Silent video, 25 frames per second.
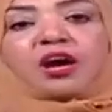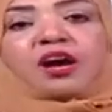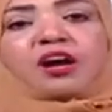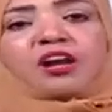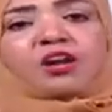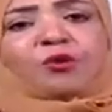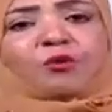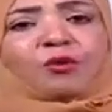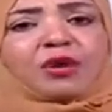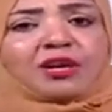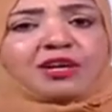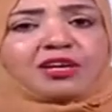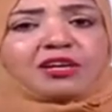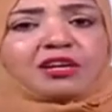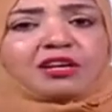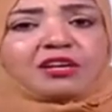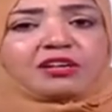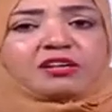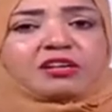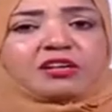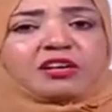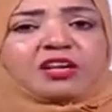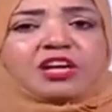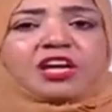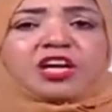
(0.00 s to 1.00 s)
ألا وهي
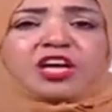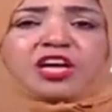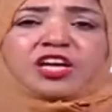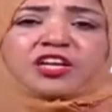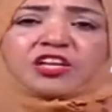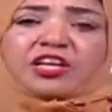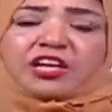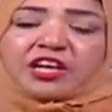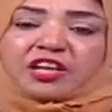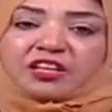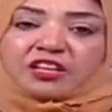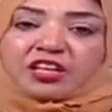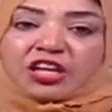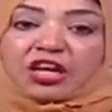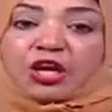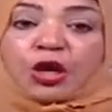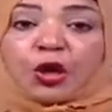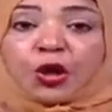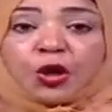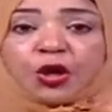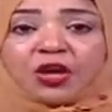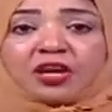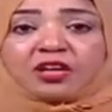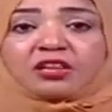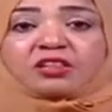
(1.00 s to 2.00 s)
ان احنا
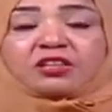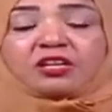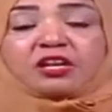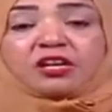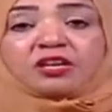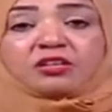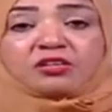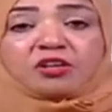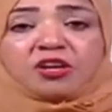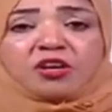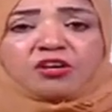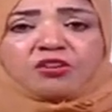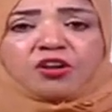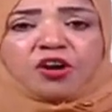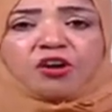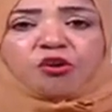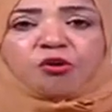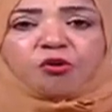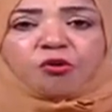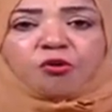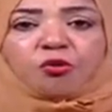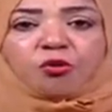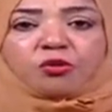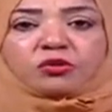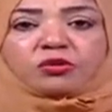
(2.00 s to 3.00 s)
خدنا ثلاث
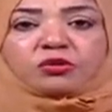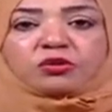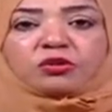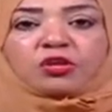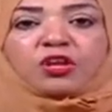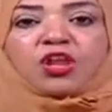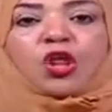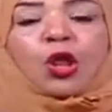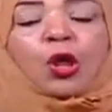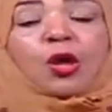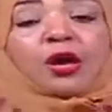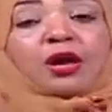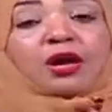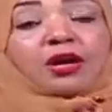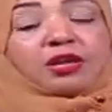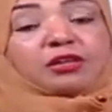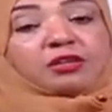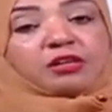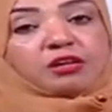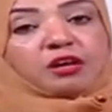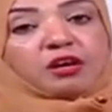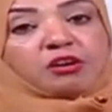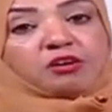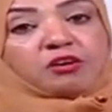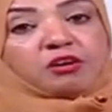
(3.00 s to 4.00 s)
حركات
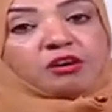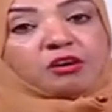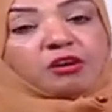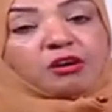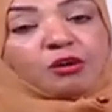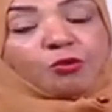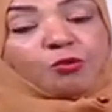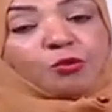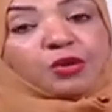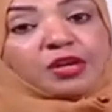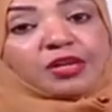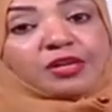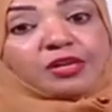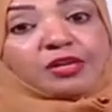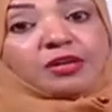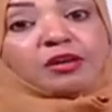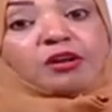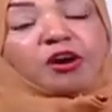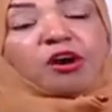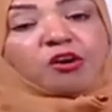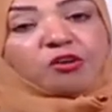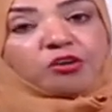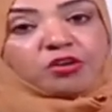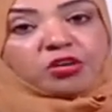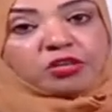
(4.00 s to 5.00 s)
خدنا الحركة الأولانية
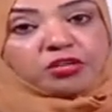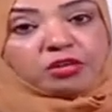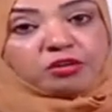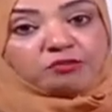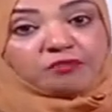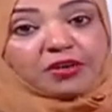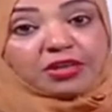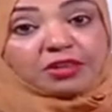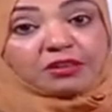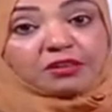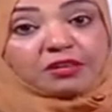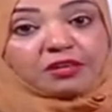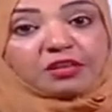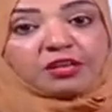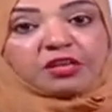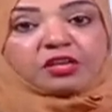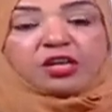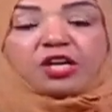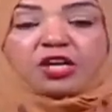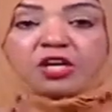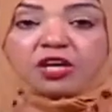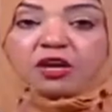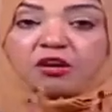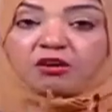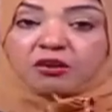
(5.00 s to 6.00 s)
حركة الفتح
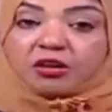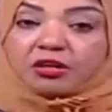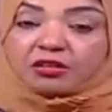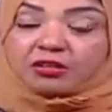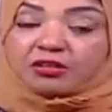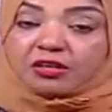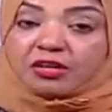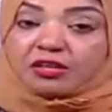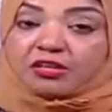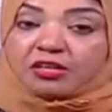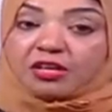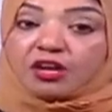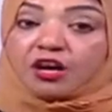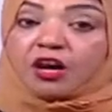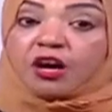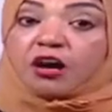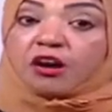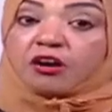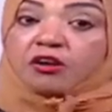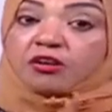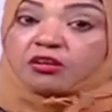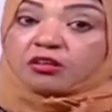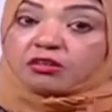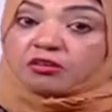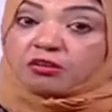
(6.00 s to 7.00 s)
الحركة الثانية
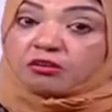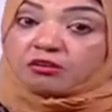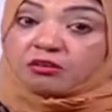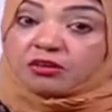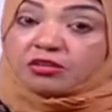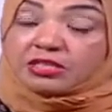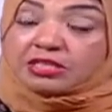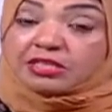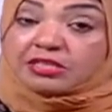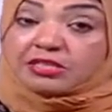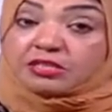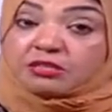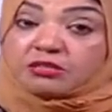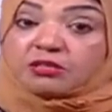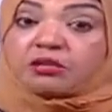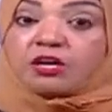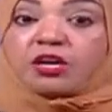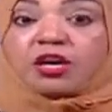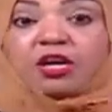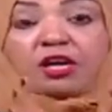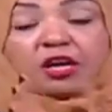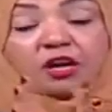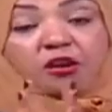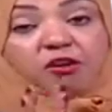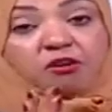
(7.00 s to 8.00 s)
حركة القصر
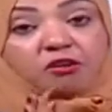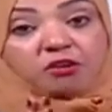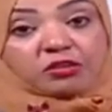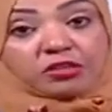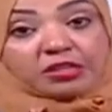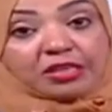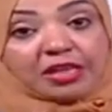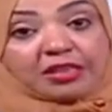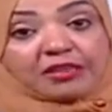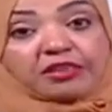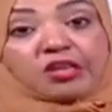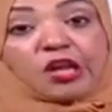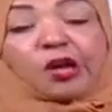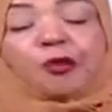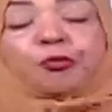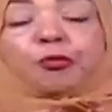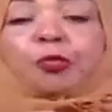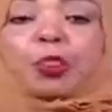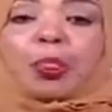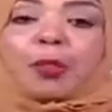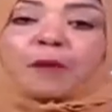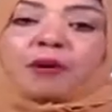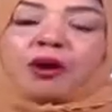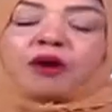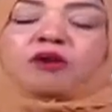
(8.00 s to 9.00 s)
الحركة الثالثة
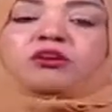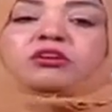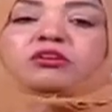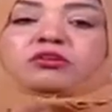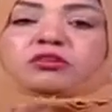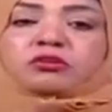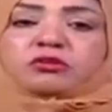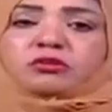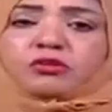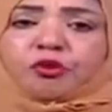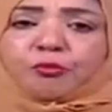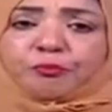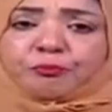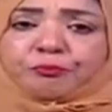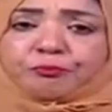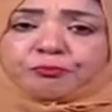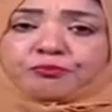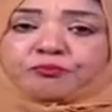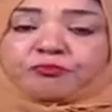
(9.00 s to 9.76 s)
حركة الضم